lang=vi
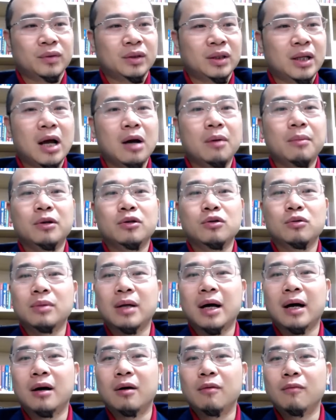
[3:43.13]
Nếu mà chúng
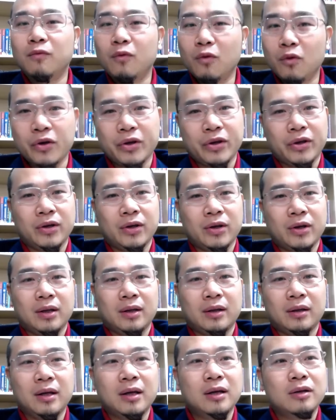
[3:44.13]
ta không vui
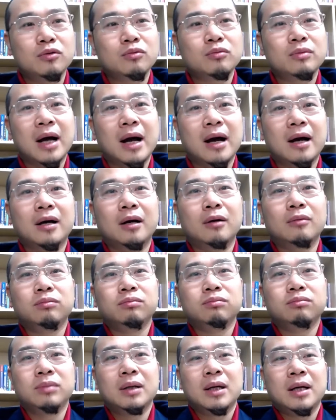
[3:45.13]
thì chúng ta không
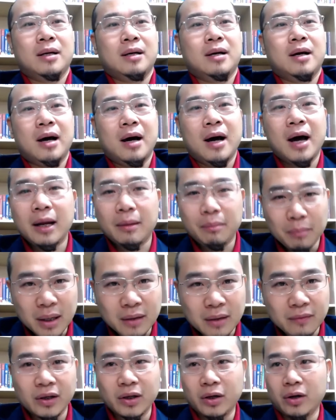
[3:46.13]
uh, hết
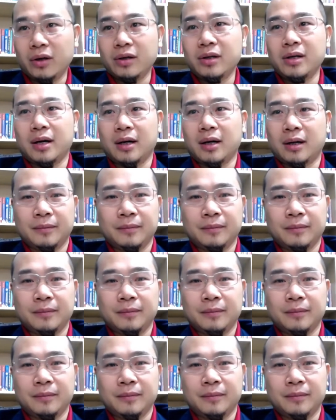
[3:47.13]
mình với nó được.